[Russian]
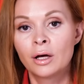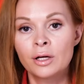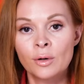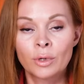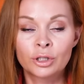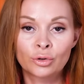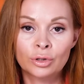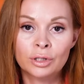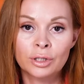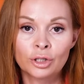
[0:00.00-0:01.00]
Я вам хочу
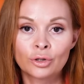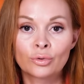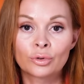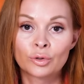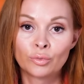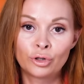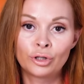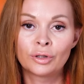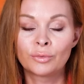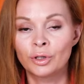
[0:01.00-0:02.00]
сказать, что с
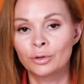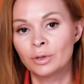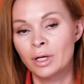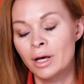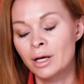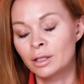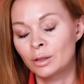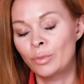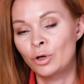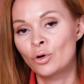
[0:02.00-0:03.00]
мужчинами
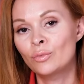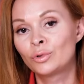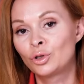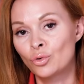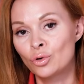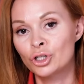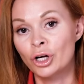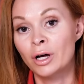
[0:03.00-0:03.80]
этот прием тоже